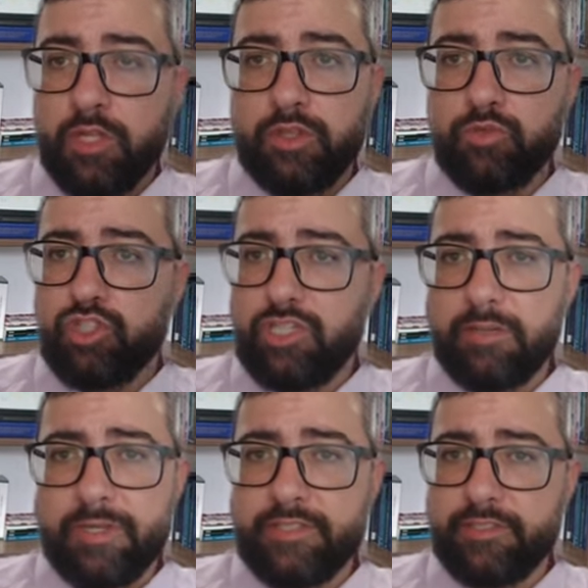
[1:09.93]
não tinha
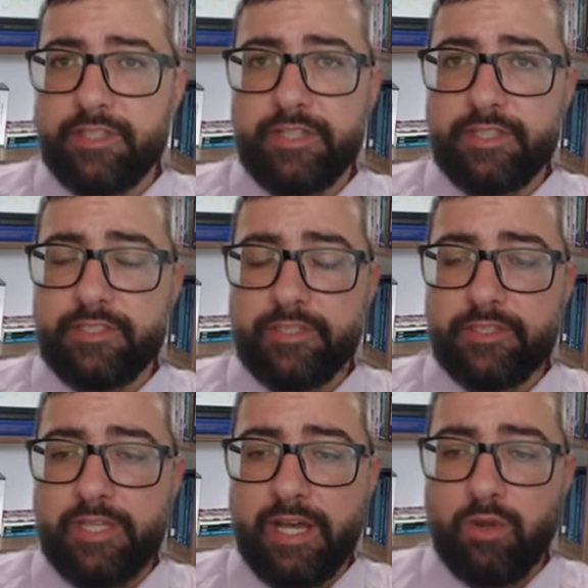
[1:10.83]
mais interesse
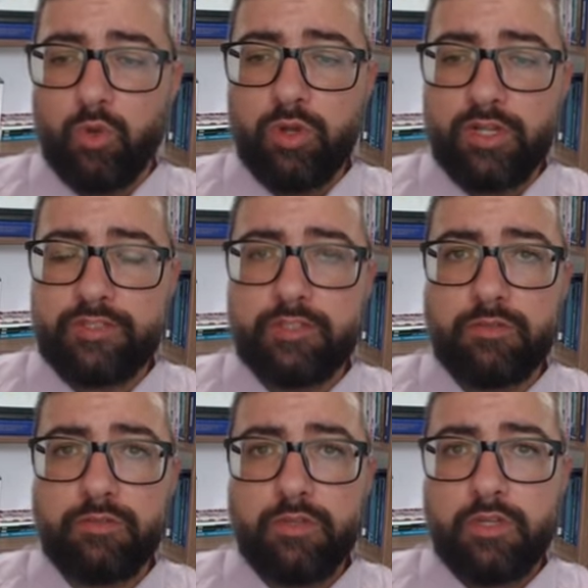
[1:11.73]
na locação